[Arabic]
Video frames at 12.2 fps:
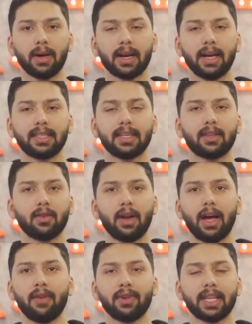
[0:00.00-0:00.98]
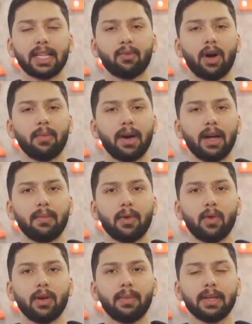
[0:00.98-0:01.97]
مره حسيت انه الحياه فتحت ابوابها
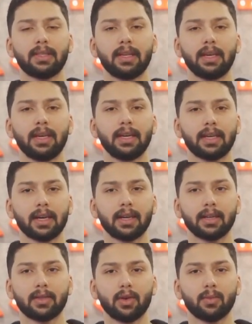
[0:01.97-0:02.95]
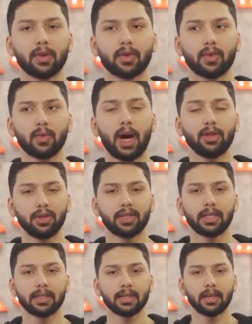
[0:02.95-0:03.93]
لموهبتي كانت عمر
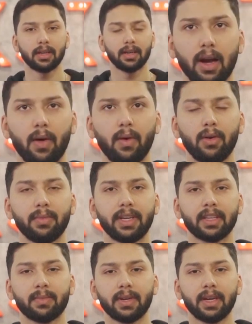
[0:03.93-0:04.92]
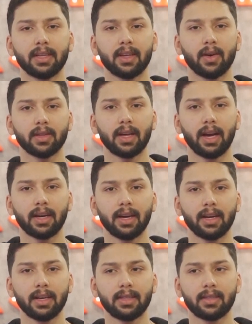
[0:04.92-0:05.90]
21 سنه اول امنيه تمنيتها
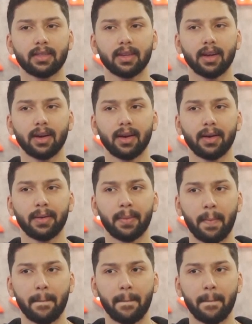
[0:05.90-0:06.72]
وتحققت آه،